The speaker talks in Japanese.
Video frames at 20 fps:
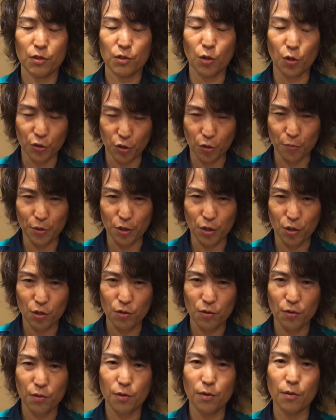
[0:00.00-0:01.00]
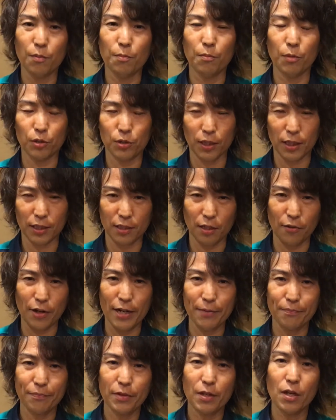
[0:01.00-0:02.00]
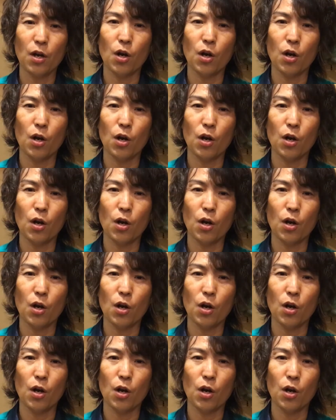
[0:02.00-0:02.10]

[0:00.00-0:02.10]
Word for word: ご興味を持った方は